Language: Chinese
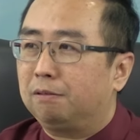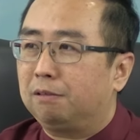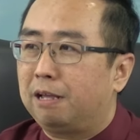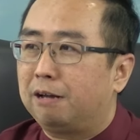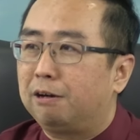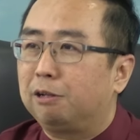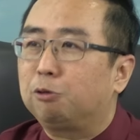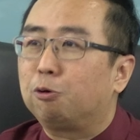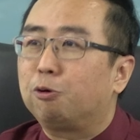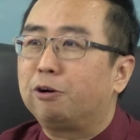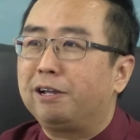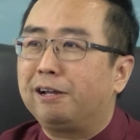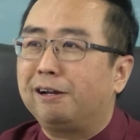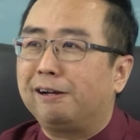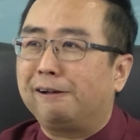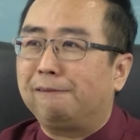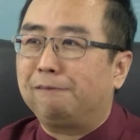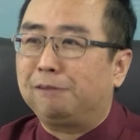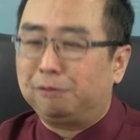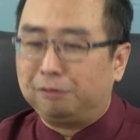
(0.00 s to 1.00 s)

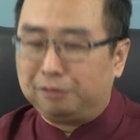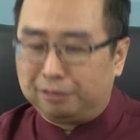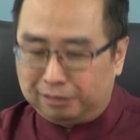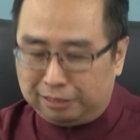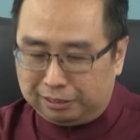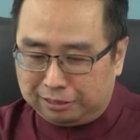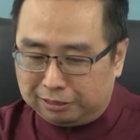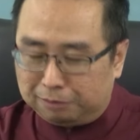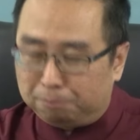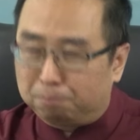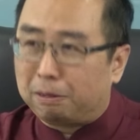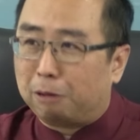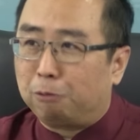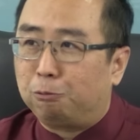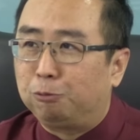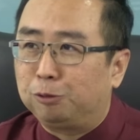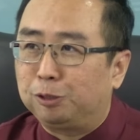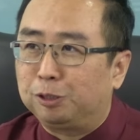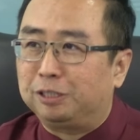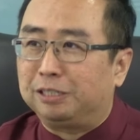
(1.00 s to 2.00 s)
territorial 就是一直保
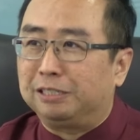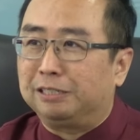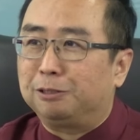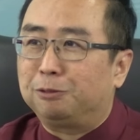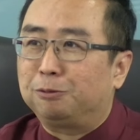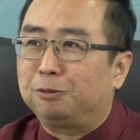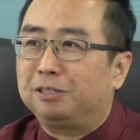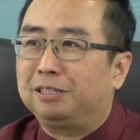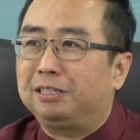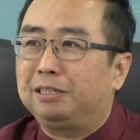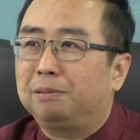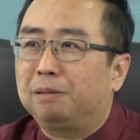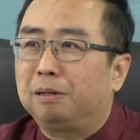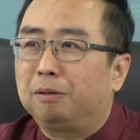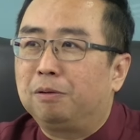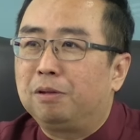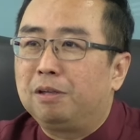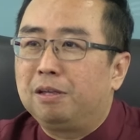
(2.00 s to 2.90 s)
护自己的东西吧，